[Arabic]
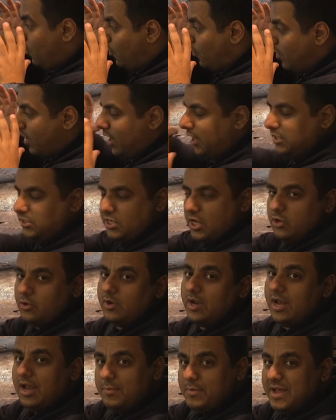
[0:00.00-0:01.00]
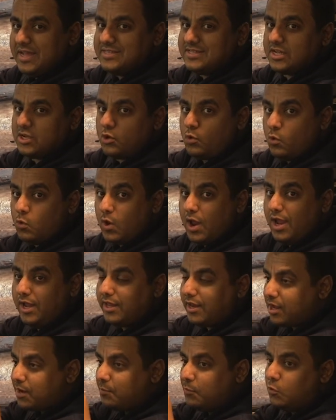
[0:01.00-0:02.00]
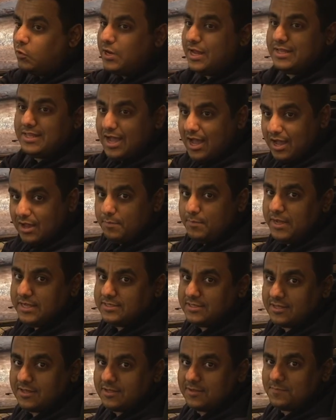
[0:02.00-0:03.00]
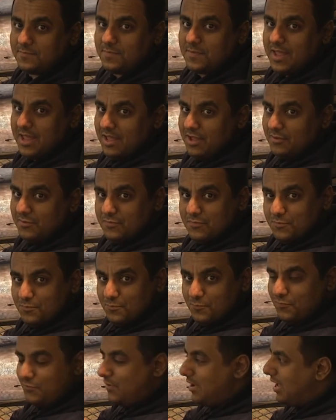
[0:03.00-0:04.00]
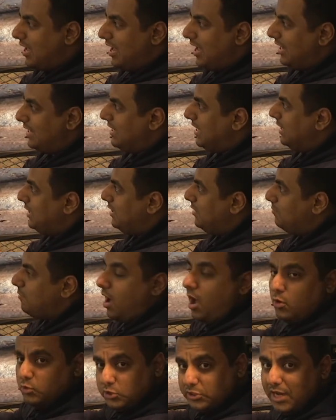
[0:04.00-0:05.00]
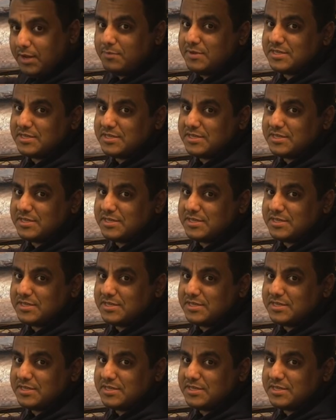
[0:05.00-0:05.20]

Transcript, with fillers: وراح يشحنونه لبيتك وراح يركبونه داخل بيتك فيعني ما هو شيء